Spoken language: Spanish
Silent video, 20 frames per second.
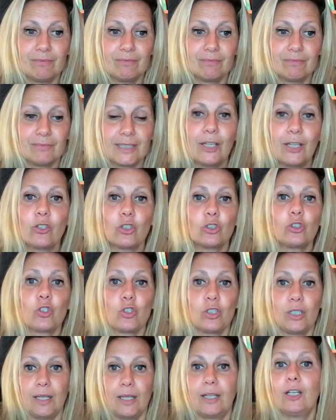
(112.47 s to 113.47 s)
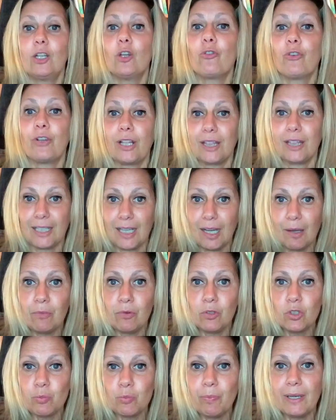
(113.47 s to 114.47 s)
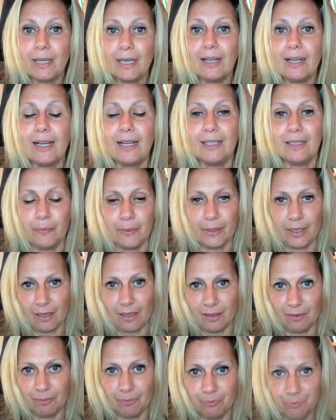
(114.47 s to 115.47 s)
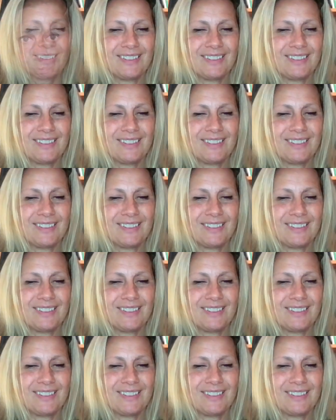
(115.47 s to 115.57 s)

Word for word: que nosotros le, ofrezcamos para aliviarle.